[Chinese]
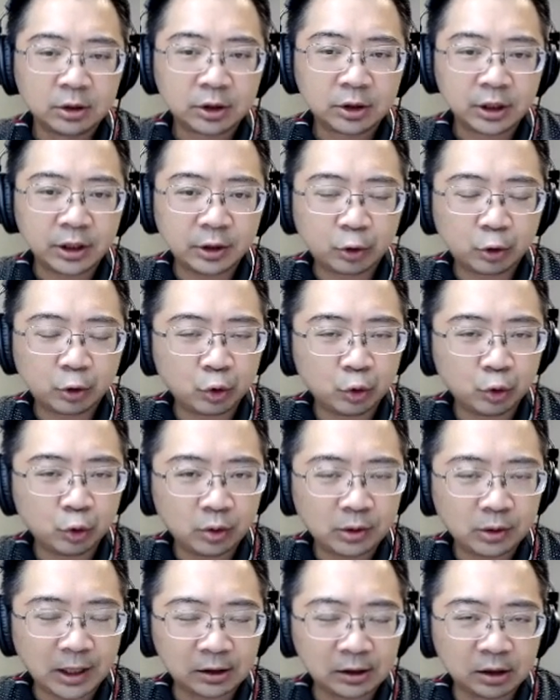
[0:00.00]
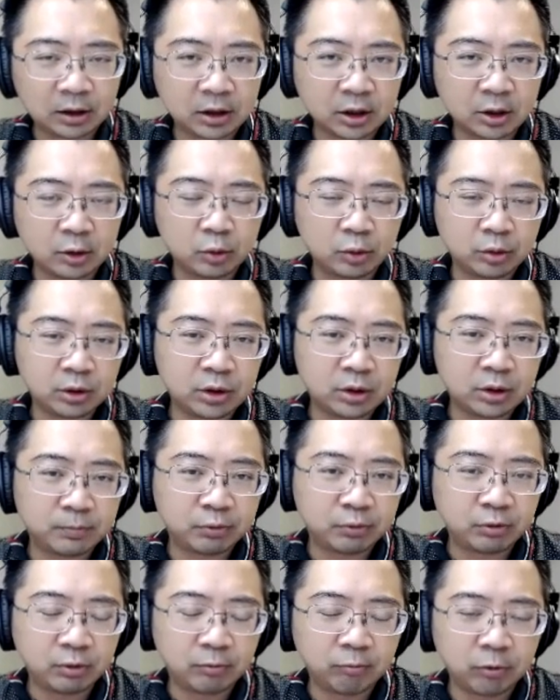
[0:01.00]
可以去拿到更多的
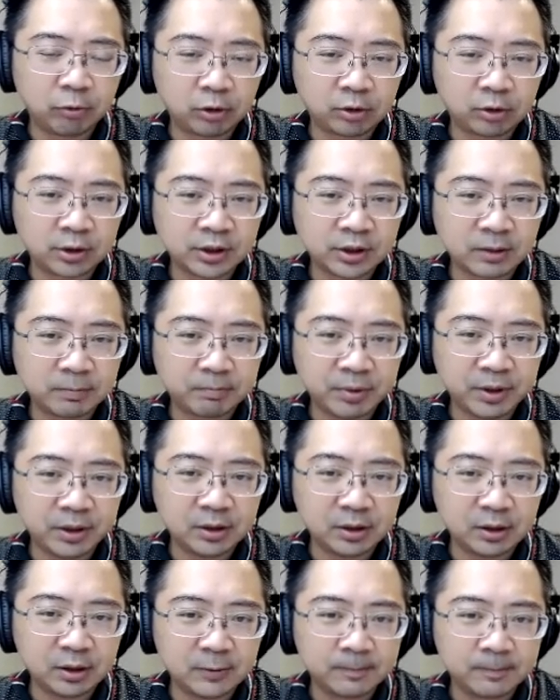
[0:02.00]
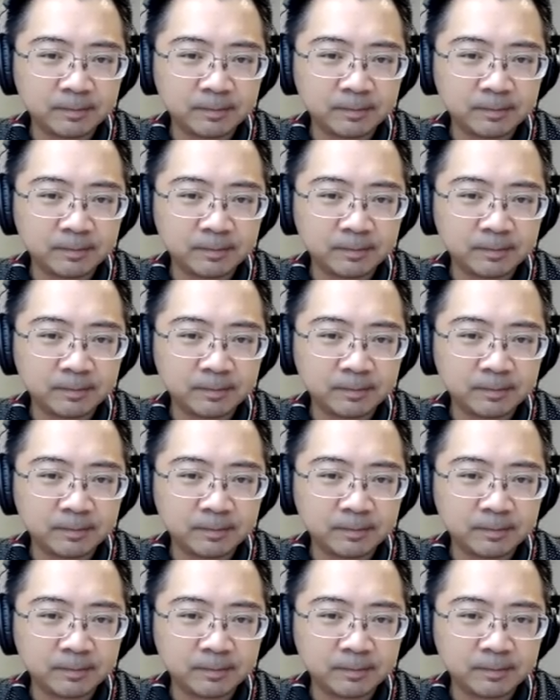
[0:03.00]
Proof of Work 这个币呢？